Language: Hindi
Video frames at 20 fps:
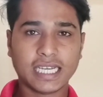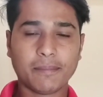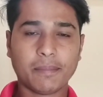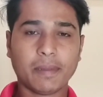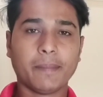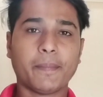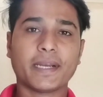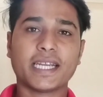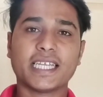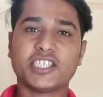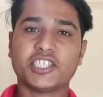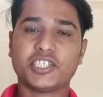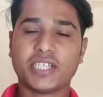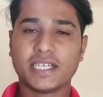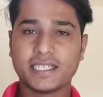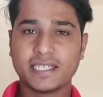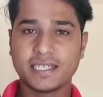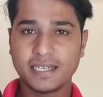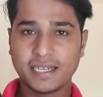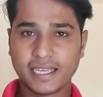यहाँ पे
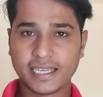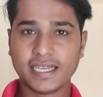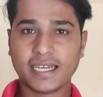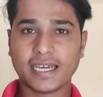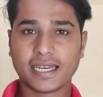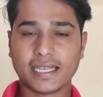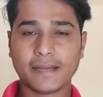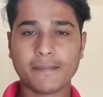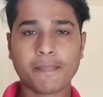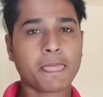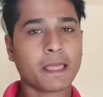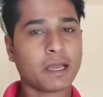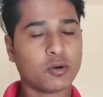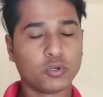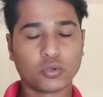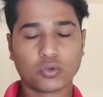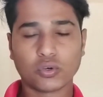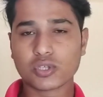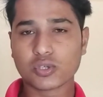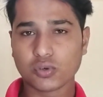रजिस्ट्रेशन नहीं करें
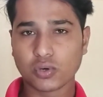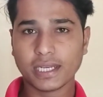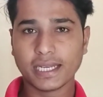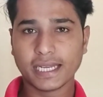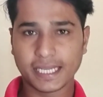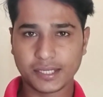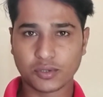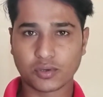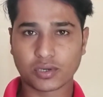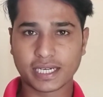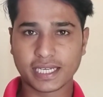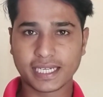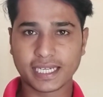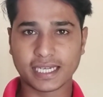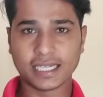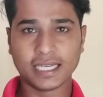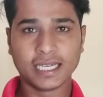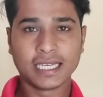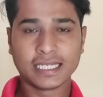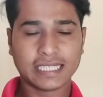उनको शो नहीं होगा
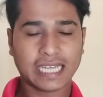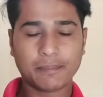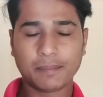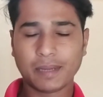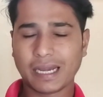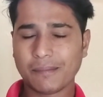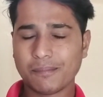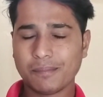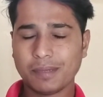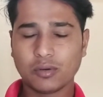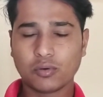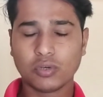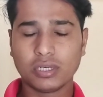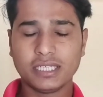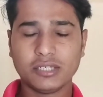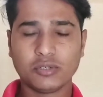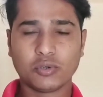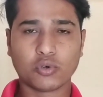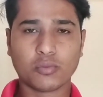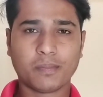ठीक है यहाँ पे आप
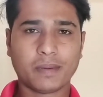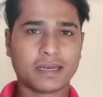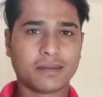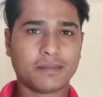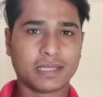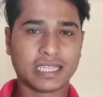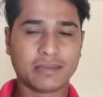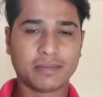बिल्कुल ही यूट्यूब पर